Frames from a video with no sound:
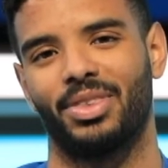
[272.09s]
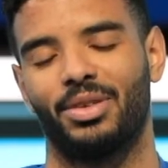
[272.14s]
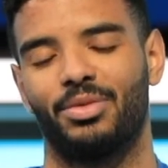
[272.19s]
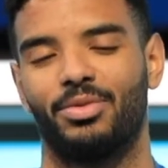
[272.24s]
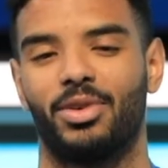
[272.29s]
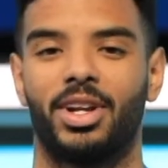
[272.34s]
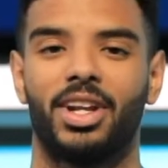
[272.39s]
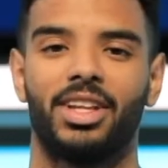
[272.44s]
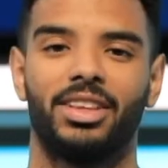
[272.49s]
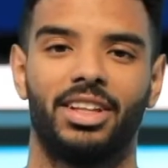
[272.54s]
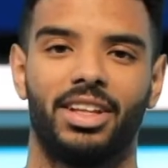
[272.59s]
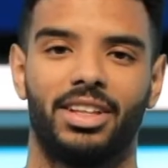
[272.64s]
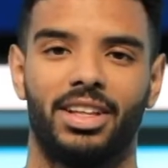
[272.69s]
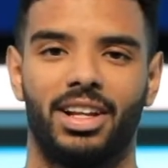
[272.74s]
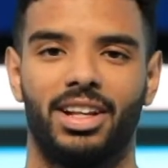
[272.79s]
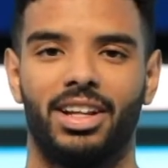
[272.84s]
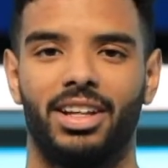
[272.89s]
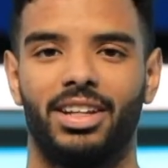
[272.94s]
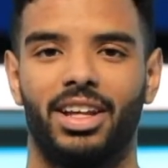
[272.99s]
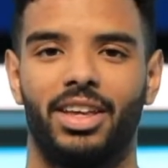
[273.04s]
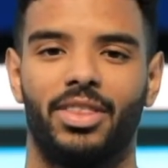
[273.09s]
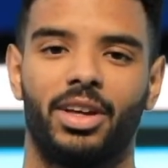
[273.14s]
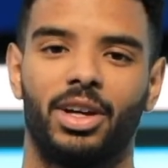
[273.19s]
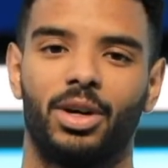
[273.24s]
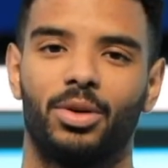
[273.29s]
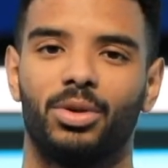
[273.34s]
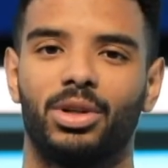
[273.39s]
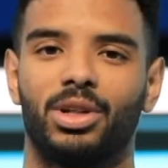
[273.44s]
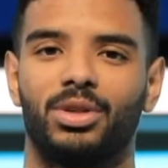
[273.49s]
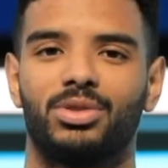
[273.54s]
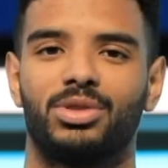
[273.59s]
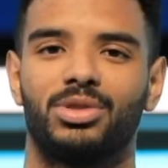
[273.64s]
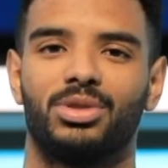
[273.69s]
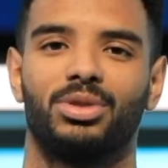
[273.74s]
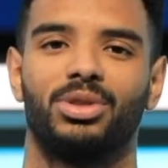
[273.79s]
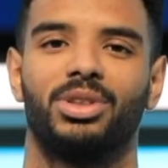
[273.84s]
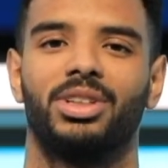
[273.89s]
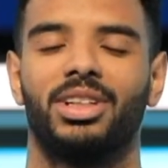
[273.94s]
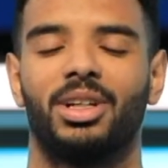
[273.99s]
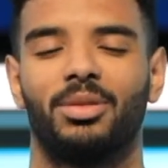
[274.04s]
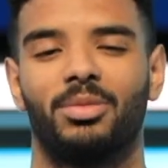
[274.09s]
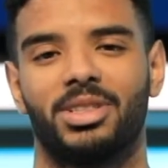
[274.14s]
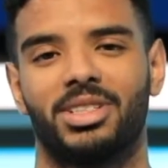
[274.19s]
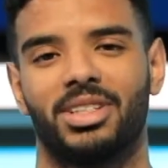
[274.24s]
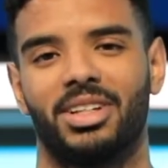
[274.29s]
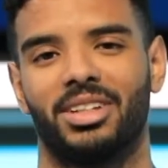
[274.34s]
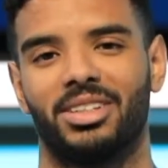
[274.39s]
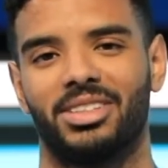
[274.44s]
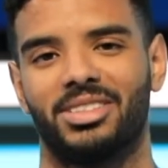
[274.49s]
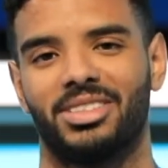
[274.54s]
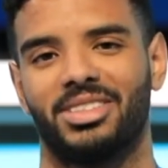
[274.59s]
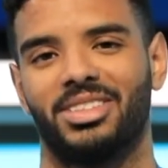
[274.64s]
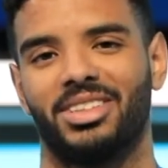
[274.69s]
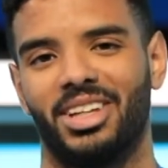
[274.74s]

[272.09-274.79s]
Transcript: فردت علينا اذا قولوا السعوديه بس خلاص